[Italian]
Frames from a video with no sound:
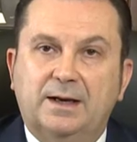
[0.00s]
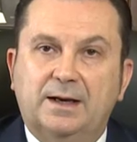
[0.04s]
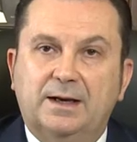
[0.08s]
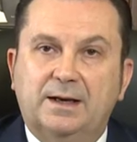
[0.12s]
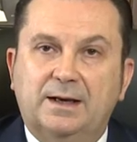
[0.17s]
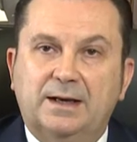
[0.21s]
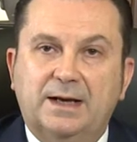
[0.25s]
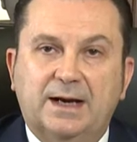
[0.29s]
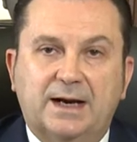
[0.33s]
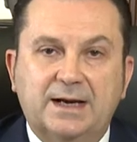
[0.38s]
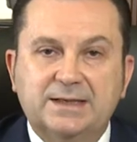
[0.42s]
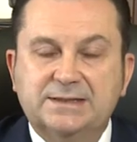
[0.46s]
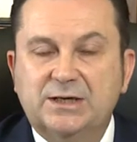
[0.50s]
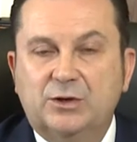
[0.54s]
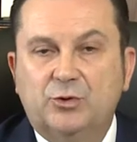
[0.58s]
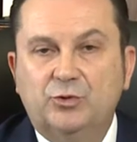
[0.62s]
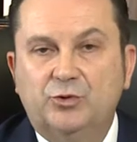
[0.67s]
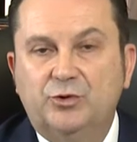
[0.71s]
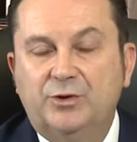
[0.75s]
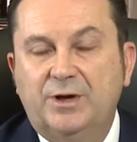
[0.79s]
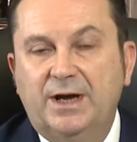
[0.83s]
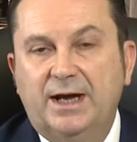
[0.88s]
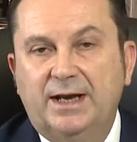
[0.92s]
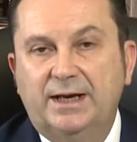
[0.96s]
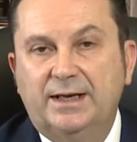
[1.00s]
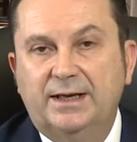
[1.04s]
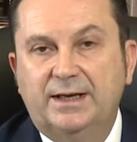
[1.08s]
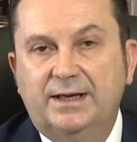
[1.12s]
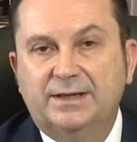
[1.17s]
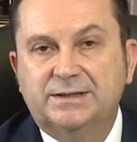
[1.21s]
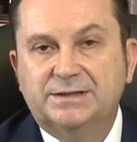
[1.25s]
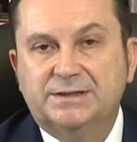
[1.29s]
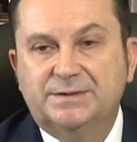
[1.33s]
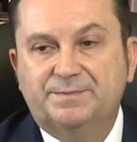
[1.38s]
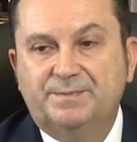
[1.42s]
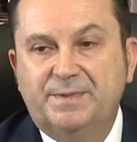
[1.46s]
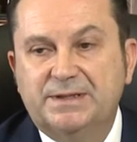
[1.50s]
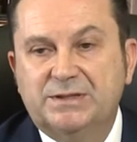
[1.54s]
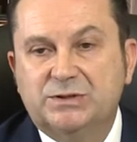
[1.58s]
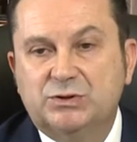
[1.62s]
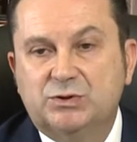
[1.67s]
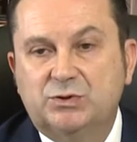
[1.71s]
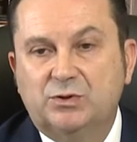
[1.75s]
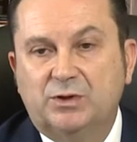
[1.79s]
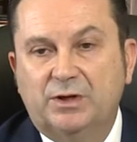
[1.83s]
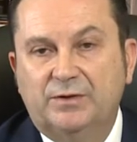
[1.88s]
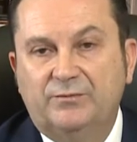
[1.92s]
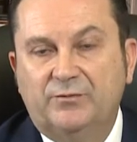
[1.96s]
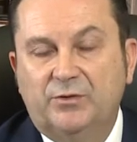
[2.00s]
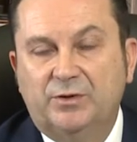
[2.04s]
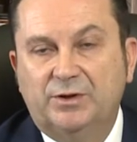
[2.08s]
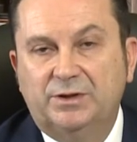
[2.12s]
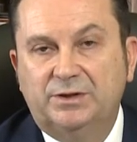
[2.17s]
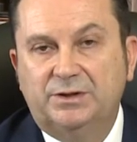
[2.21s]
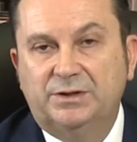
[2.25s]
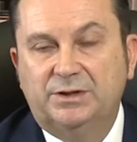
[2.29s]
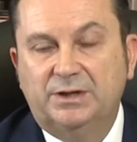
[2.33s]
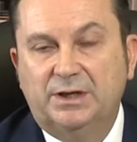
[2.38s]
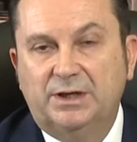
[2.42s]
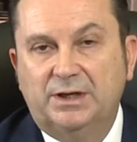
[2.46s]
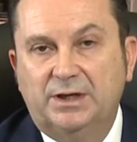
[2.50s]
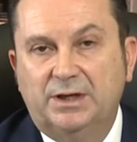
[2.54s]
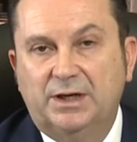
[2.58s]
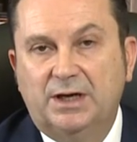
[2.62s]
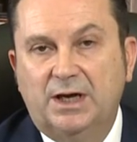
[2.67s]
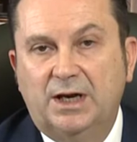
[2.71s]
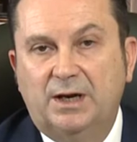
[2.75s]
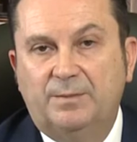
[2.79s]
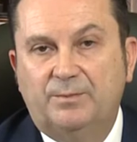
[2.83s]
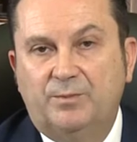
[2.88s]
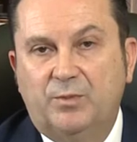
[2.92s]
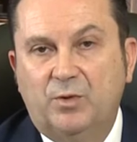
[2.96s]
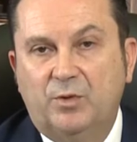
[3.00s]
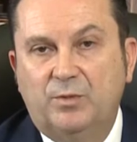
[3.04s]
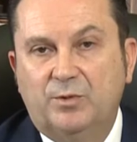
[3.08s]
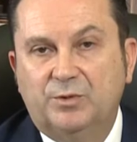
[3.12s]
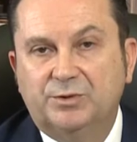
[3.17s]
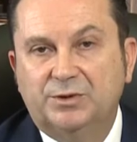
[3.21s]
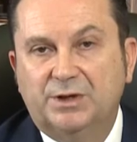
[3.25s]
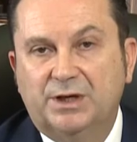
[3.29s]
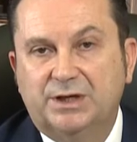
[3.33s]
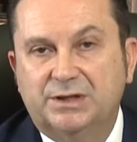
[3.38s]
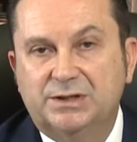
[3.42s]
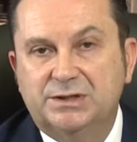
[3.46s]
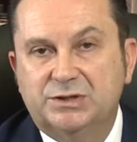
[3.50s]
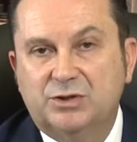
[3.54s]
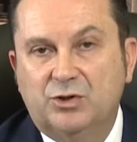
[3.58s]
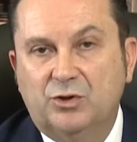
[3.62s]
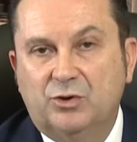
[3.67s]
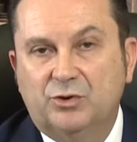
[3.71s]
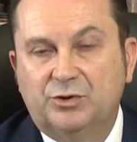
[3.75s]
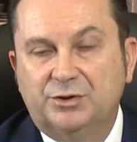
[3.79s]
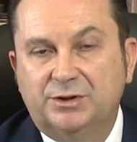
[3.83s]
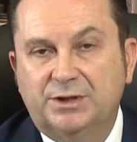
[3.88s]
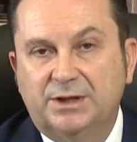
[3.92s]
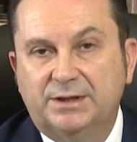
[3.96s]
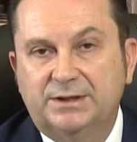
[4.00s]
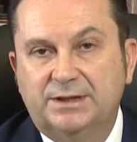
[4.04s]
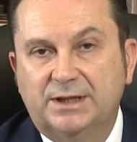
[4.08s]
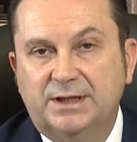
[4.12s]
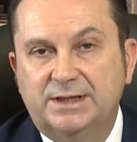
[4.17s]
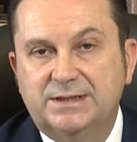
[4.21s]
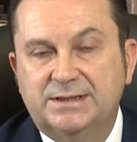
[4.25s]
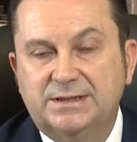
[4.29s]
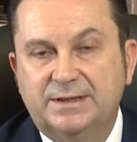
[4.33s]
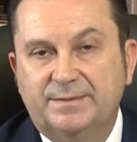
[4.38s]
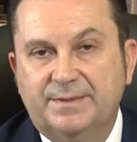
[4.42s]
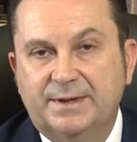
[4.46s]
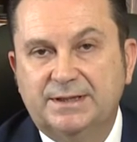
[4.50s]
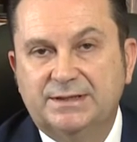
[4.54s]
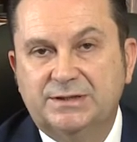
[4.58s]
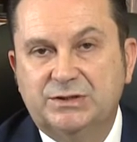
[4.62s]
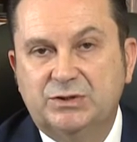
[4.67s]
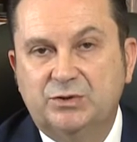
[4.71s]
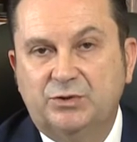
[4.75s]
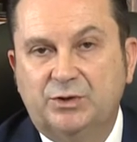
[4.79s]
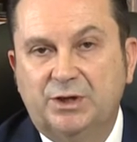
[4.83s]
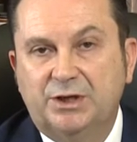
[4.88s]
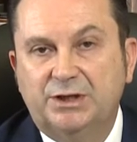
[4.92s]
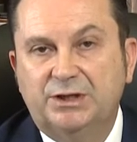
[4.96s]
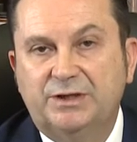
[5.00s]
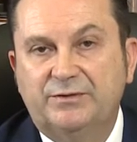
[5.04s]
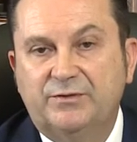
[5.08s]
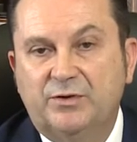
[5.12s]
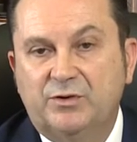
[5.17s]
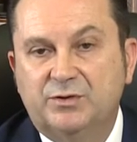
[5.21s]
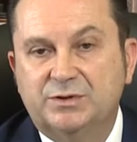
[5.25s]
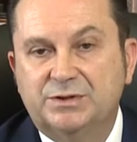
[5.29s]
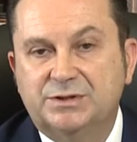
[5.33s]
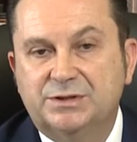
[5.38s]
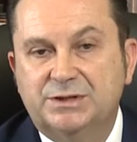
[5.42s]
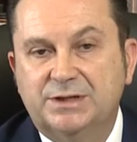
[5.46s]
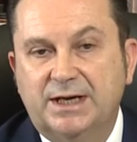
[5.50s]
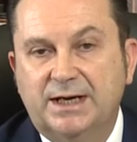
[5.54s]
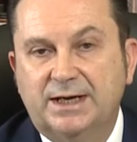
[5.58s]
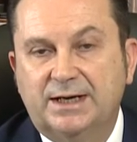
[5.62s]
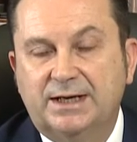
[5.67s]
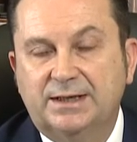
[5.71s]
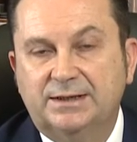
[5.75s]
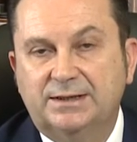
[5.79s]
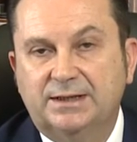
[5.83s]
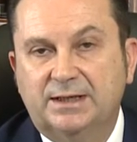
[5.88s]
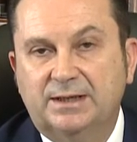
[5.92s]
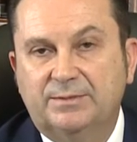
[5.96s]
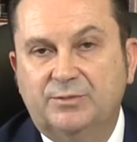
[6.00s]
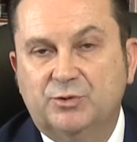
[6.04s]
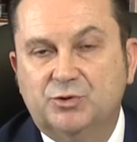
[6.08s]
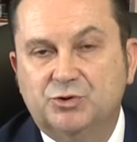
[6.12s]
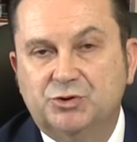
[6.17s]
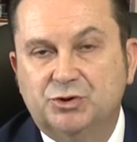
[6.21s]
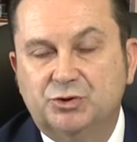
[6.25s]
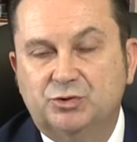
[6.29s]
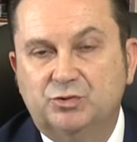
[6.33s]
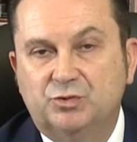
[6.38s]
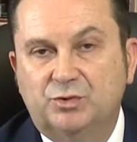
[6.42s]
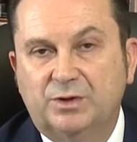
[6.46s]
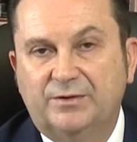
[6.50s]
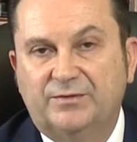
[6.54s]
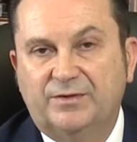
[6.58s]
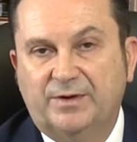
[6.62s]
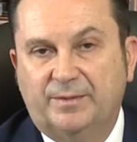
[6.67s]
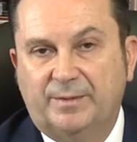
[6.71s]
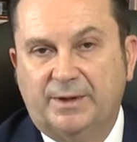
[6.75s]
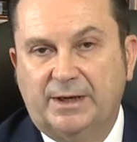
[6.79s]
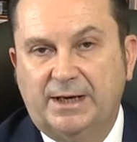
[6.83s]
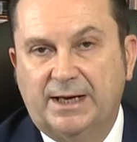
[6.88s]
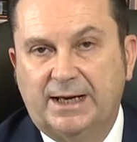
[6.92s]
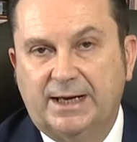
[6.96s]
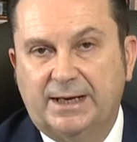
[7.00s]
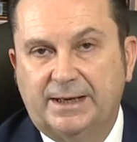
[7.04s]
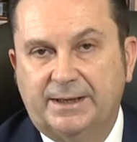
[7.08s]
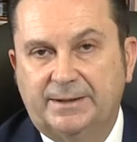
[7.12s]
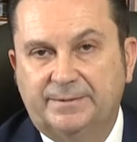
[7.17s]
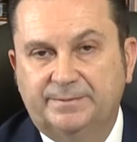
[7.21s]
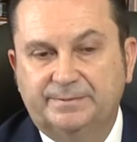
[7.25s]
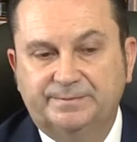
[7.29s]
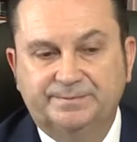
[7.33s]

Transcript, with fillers: La casa coniugale spesso e volentieri è il pomo della discordia, delle separazioni e divorzi e anche delle procedure familiari.